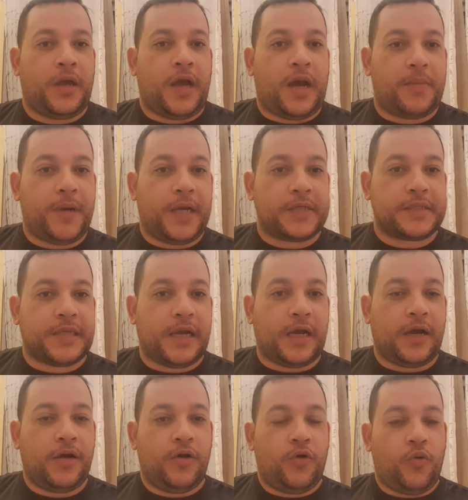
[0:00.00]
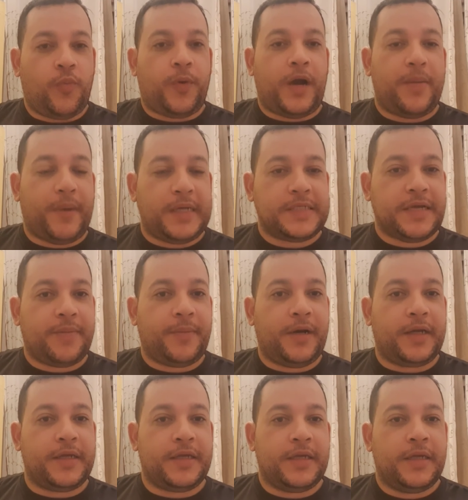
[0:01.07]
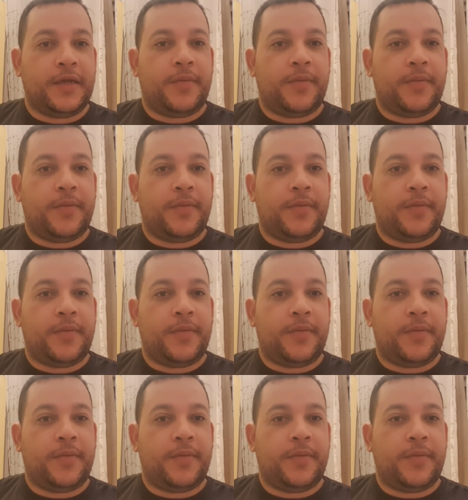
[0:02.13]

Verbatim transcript: abraçar o pai mais a mãe,